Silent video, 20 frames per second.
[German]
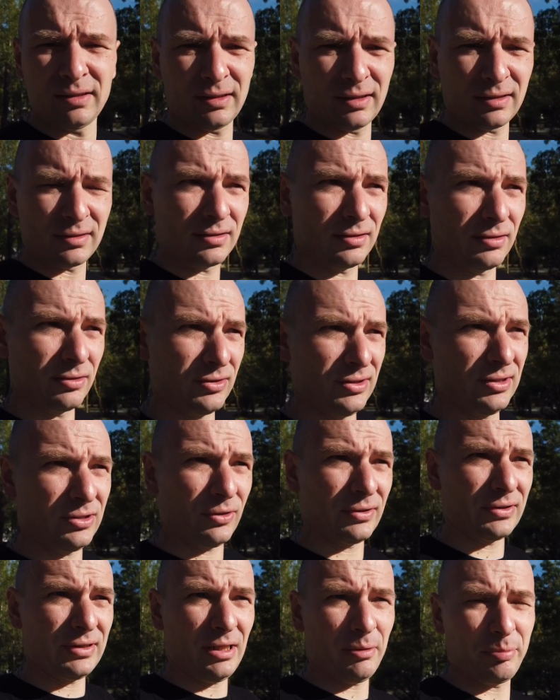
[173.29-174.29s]
Das äh, sieht
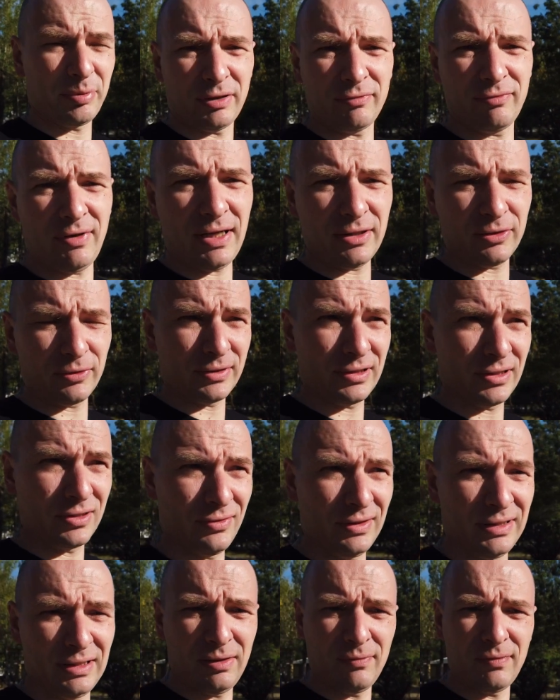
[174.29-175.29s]
auch sehr privat aus,
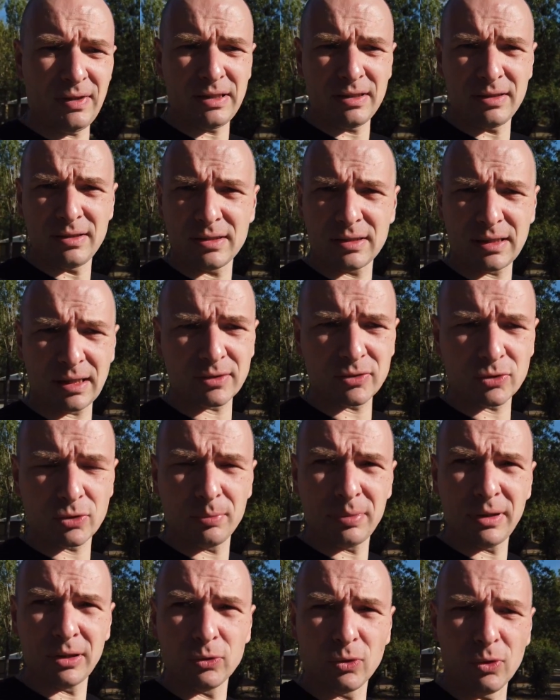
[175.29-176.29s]
deswegen gehen wir hier nicht ganz
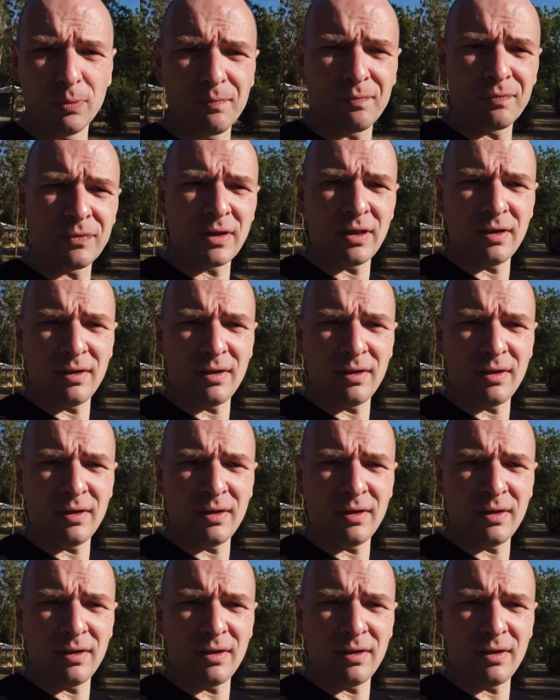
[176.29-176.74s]
komplett rum.